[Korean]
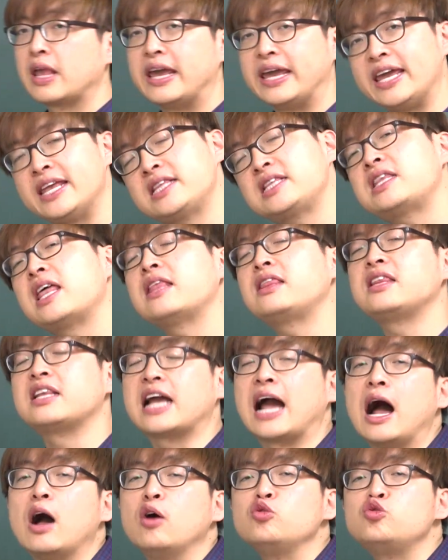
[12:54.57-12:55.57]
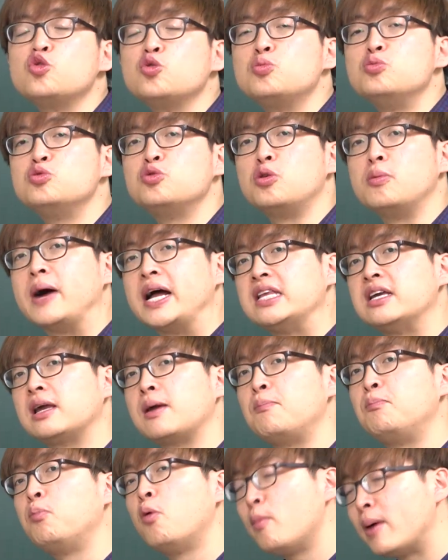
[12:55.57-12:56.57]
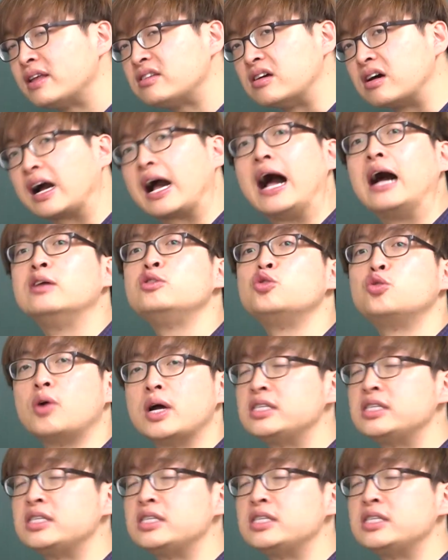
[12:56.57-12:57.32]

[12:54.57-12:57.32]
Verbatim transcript: 이때 강조문으로 만약에 뽑아서 강조를